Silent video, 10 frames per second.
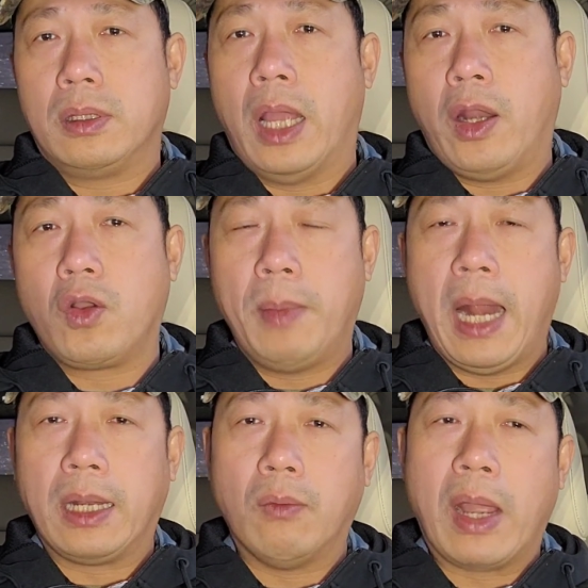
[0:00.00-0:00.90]
lời nói của
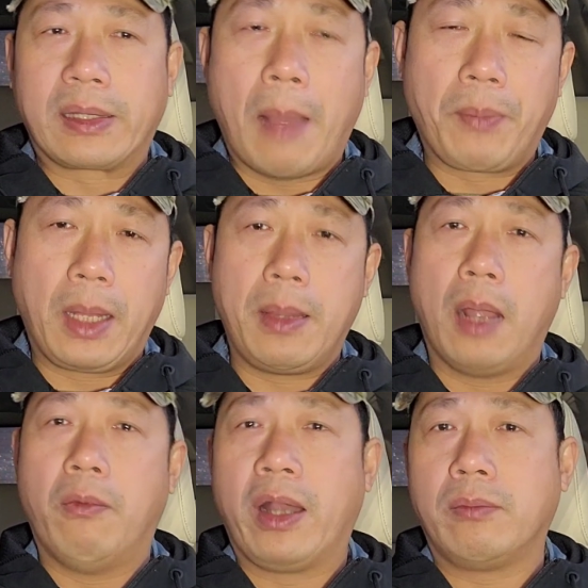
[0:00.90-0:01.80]
Biden không quan tâm
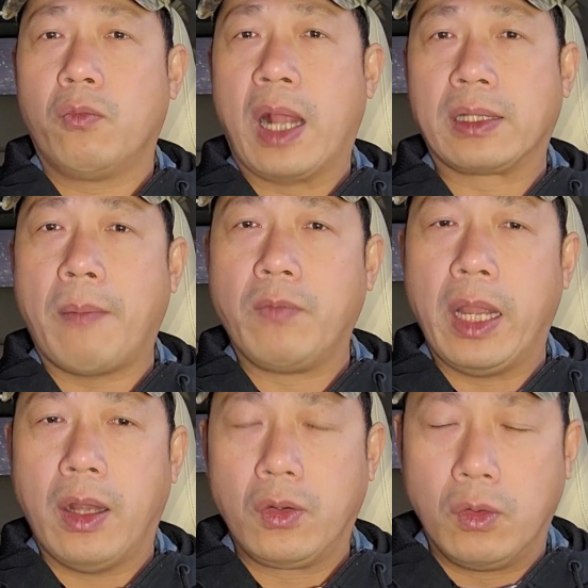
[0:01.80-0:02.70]
giờ quan quan tâm
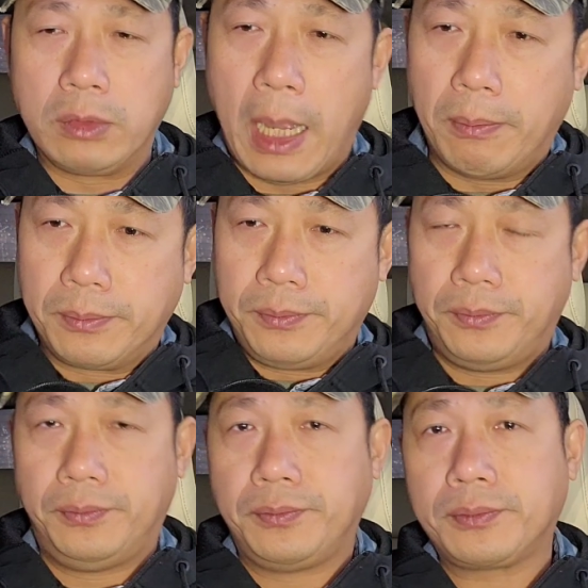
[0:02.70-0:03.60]
lời nói của ông Trump
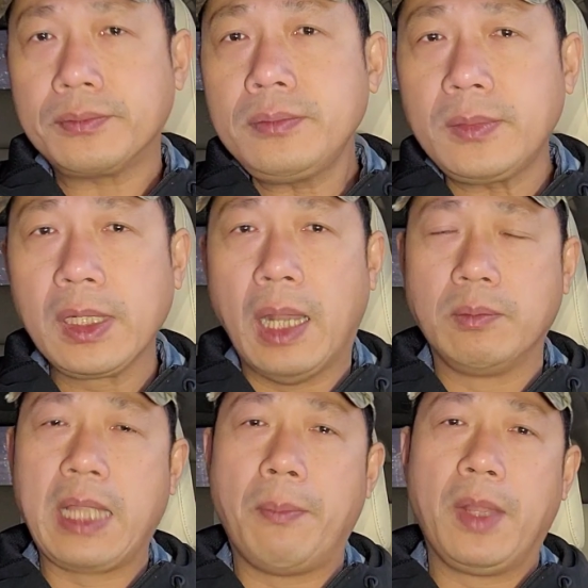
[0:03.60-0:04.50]

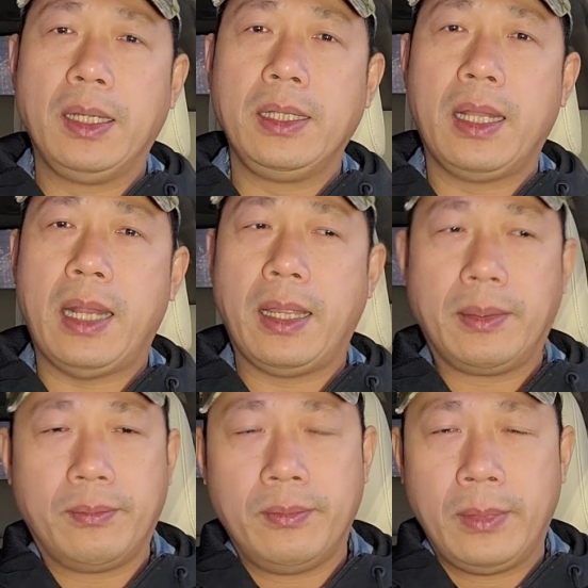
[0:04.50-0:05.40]
ông Trump nói như thế này
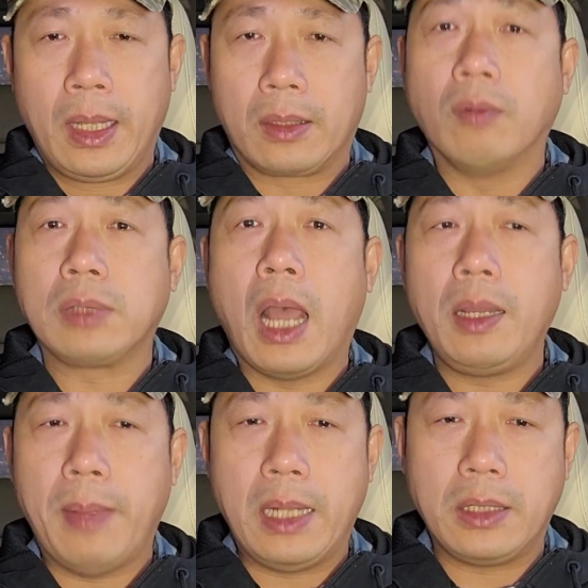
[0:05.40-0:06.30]
cũng
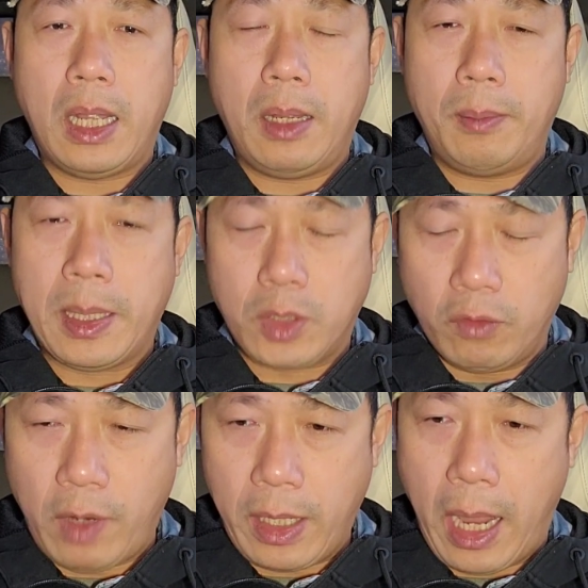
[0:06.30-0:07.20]
tới ban ban
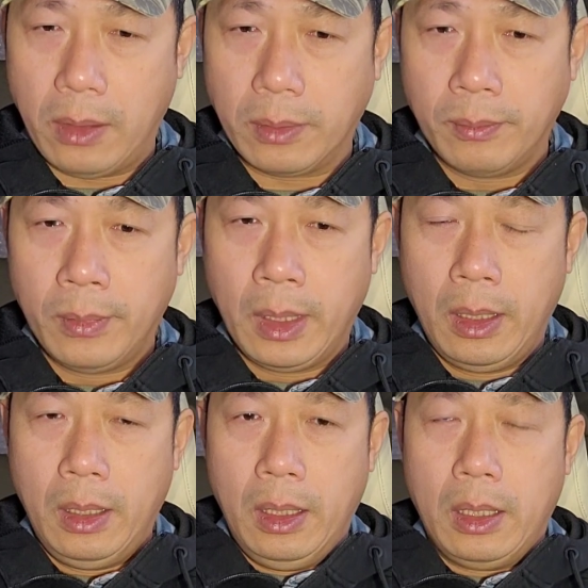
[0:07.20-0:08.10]
Banso về nhà luôn
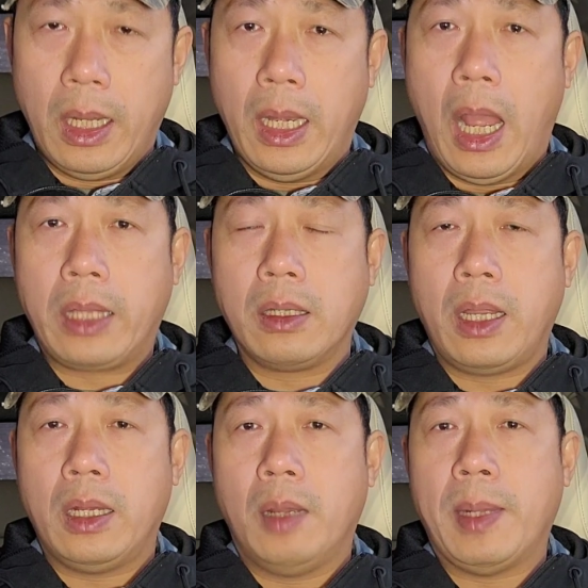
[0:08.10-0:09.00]
thì là
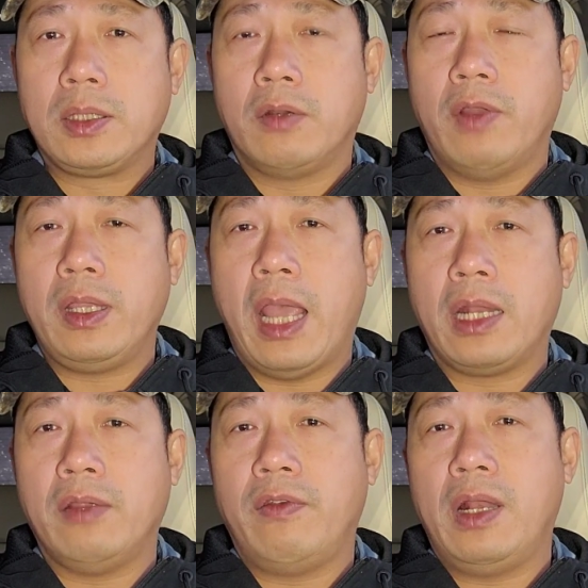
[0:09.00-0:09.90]
trước khi nói ban Banso về
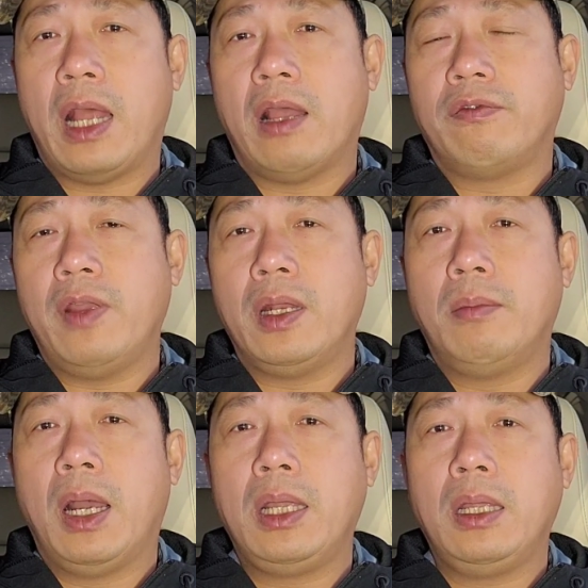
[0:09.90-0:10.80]
nhà thì Philadelphia
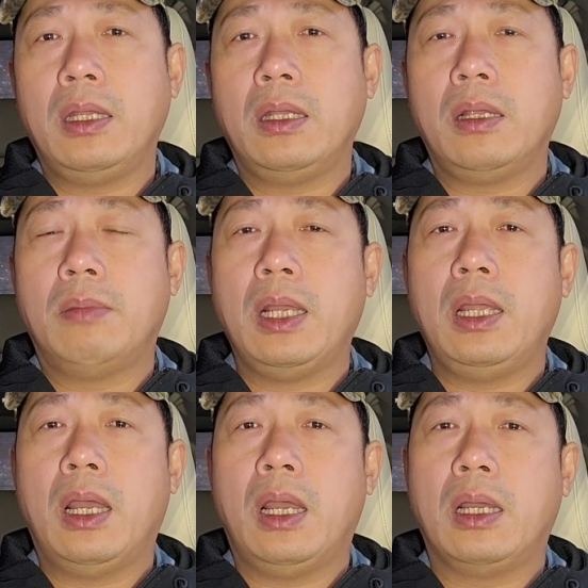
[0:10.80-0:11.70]
nó mới nó
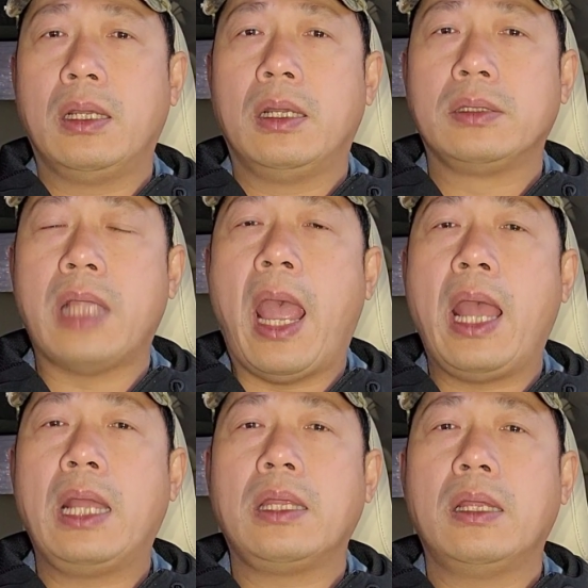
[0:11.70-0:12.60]
mới uh,
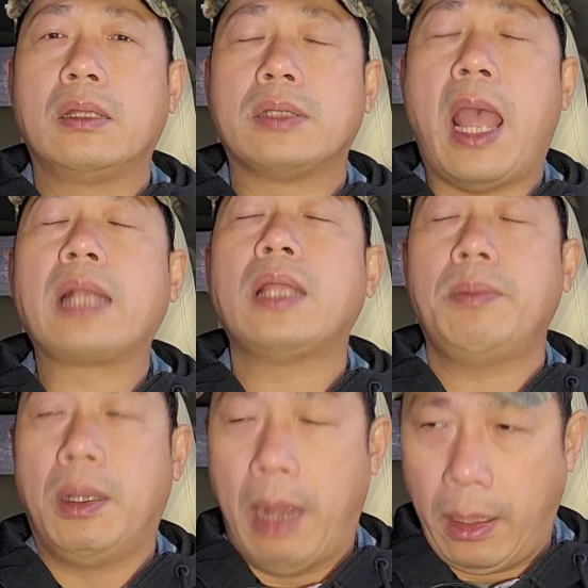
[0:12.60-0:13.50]
xả xả
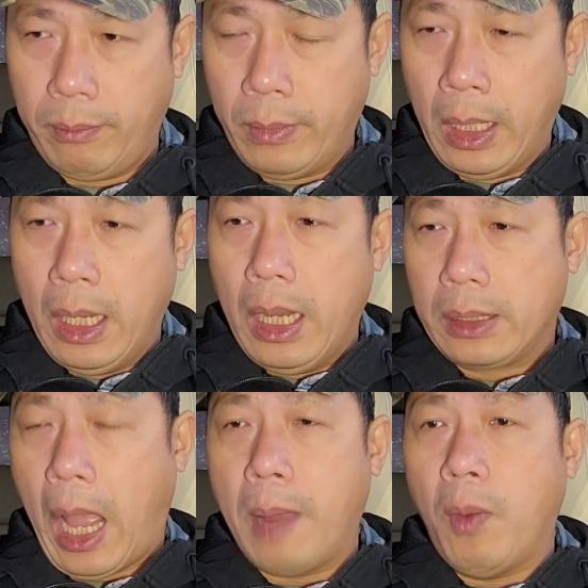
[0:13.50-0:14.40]
tiếp các bạn
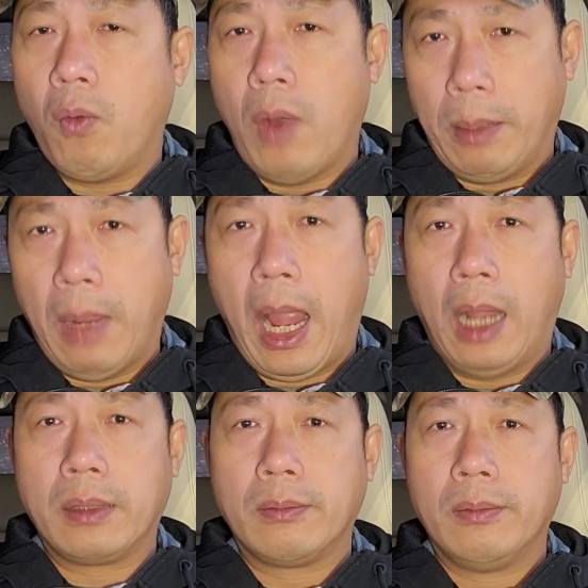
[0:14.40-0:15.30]
tại một quán bar